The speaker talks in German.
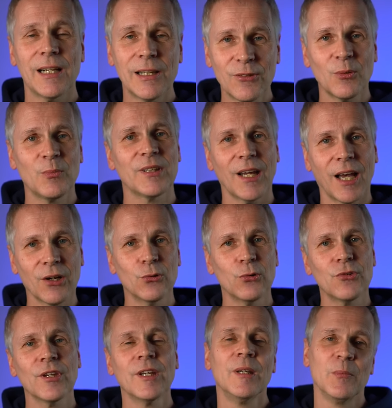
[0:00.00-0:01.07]
also mit
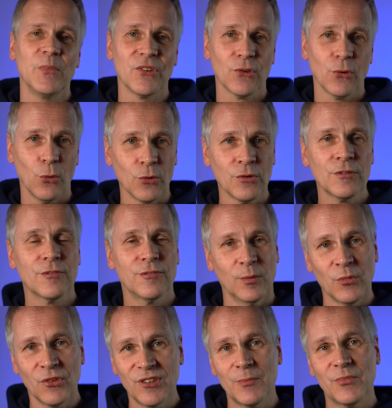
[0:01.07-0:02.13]
Akkus bis rund
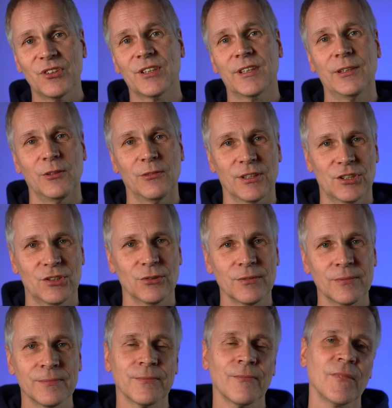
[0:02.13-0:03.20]
75 Kilowattstunden.